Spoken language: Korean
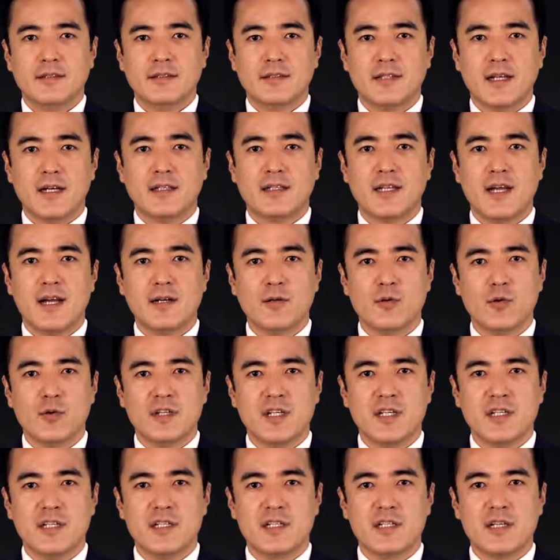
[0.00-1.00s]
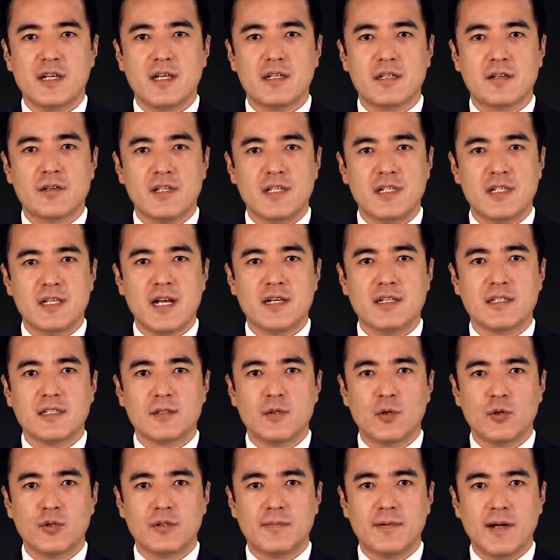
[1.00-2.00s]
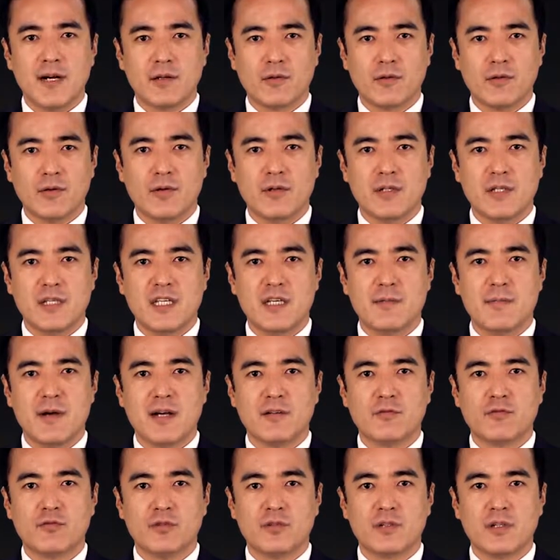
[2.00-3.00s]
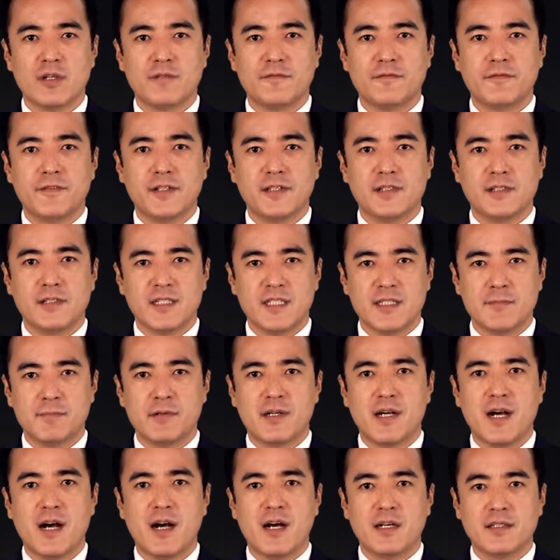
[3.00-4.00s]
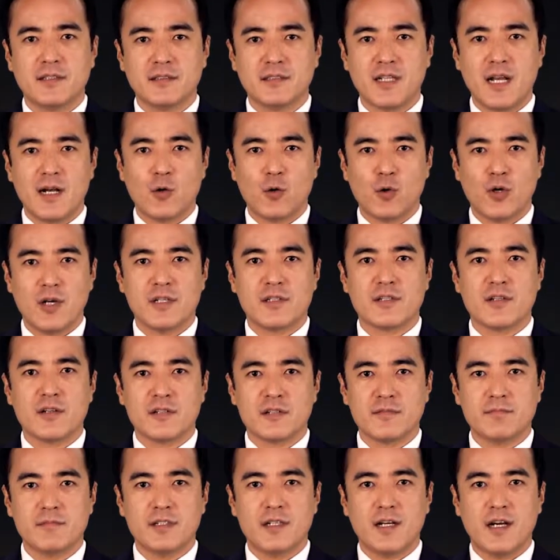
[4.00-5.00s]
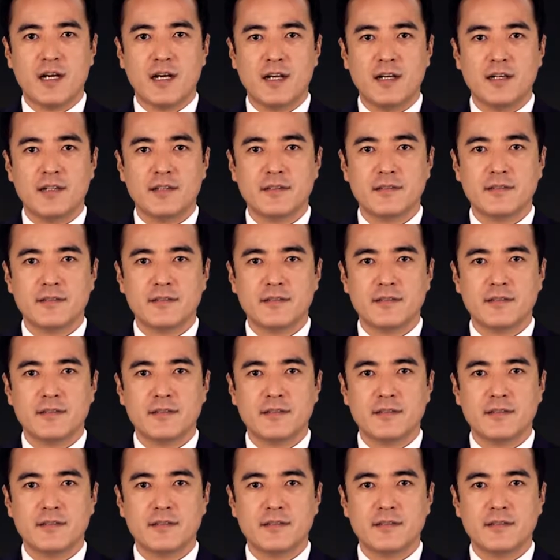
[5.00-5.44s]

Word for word: 델타 항공이 기체에서 이상 신호를 받고 2만 9천 피트 급강하는 사고가 있었습니다.